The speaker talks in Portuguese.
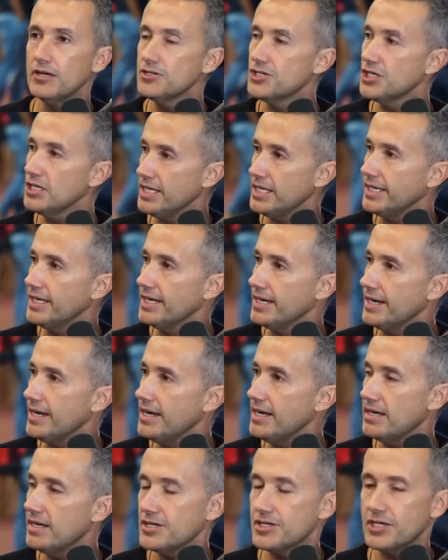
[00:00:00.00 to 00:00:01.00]
de liga,
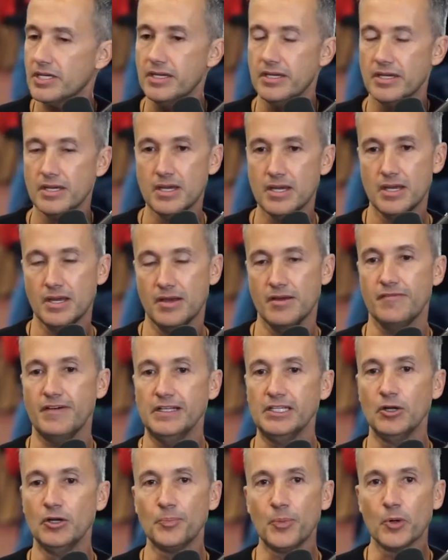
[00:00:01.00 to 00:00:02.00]
né? Acho que,
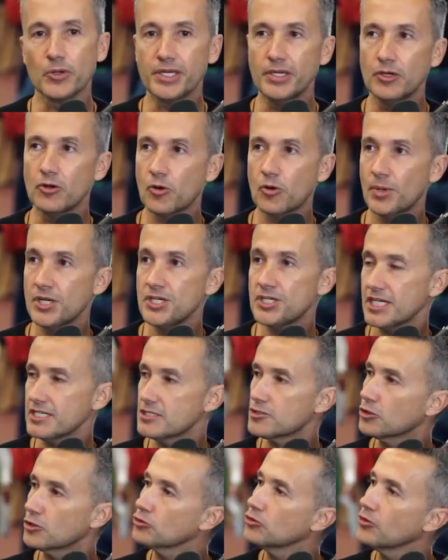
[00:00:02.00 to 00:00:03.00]
falando um pouquinho como a gente é
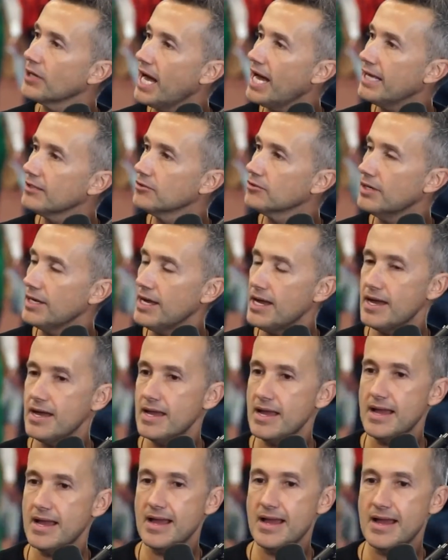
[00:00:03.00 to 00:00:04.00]
estruturado, né?
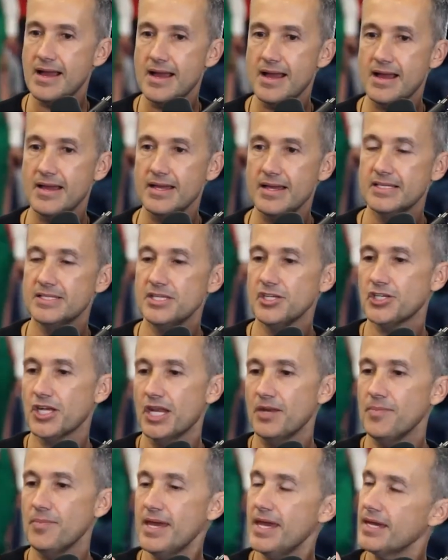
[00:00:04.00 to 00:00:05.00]
É, existe a
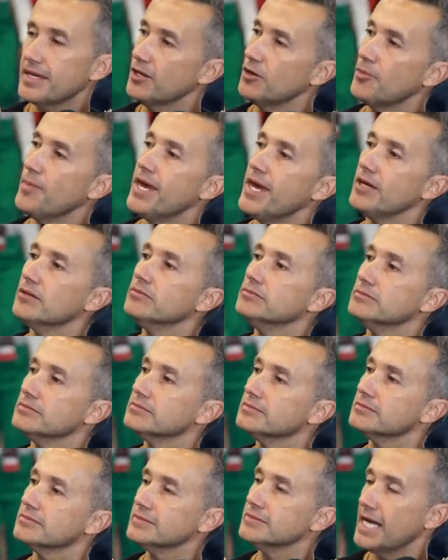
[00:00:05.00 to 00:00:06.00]
NBA aqui no meio,
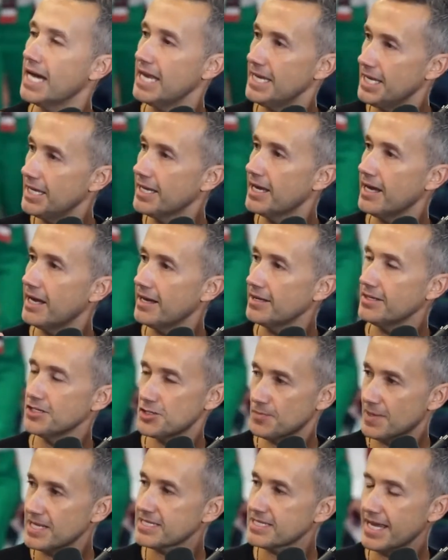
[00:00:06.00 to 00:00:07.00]
é a liga de
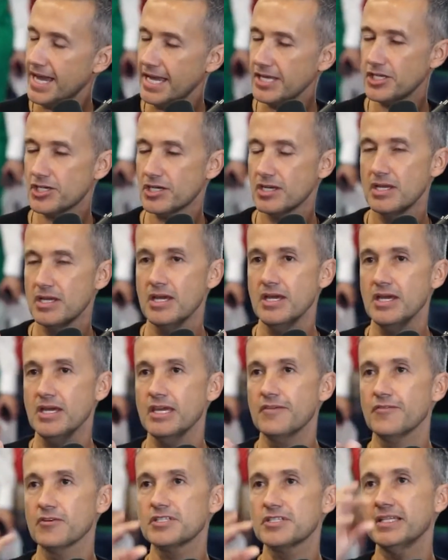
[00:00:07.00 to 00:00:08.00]
basquete, e
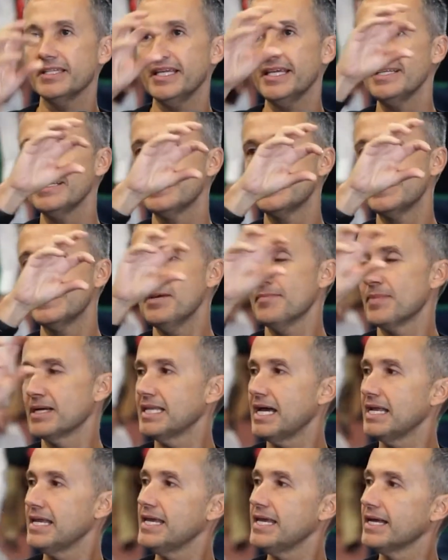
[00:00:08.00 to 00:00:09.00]
você tem em cima da
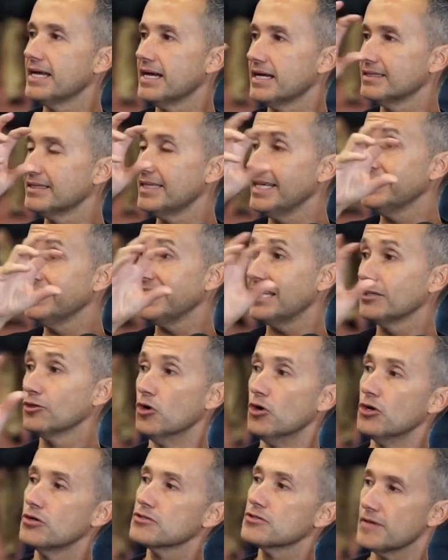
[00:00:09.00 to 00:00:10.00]
liga 30
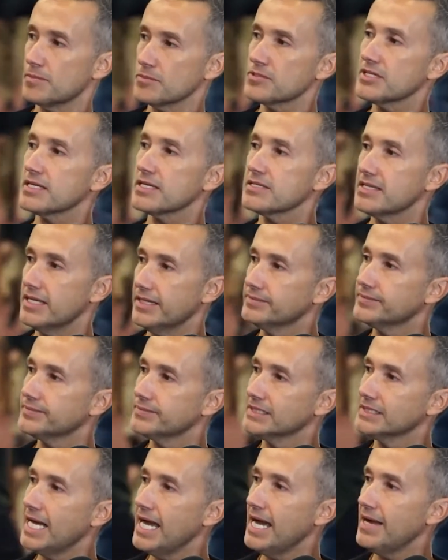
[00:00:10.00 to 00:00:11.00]
donos, vamos dizer assim,
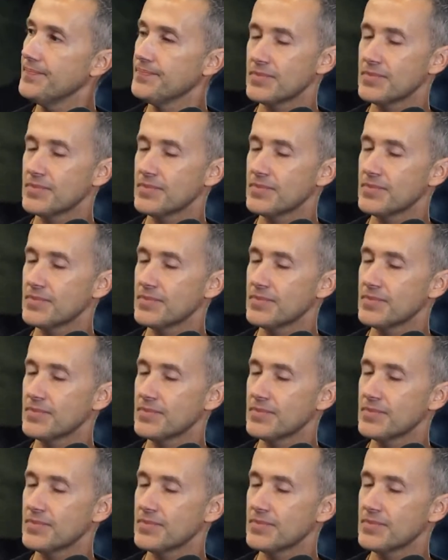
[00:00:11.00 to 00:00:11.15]
né?